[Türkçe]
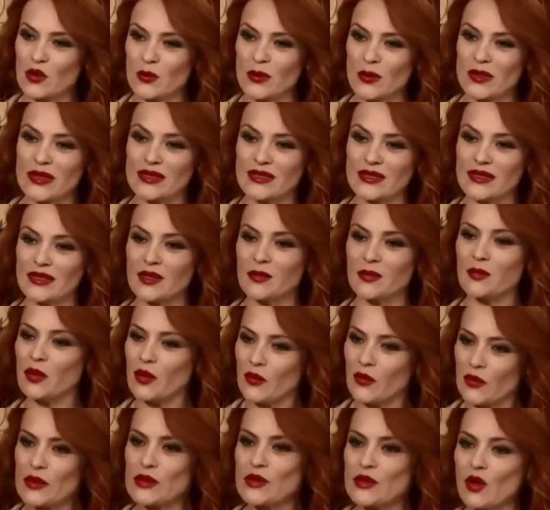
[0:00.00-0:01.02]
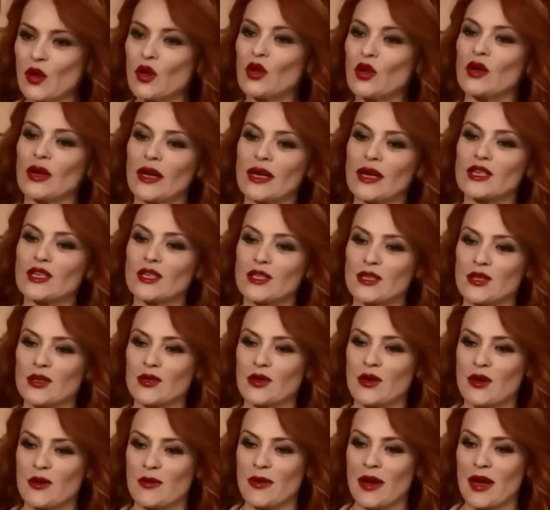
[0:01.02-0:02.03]
kulüplerinde profesyonel olarak
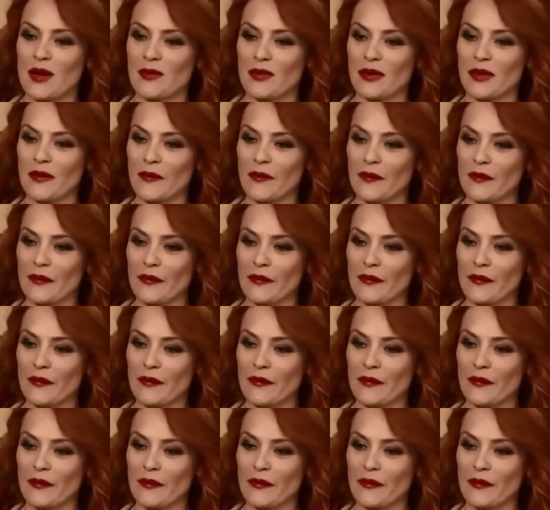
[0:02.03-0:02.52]
çalışıyorum abi.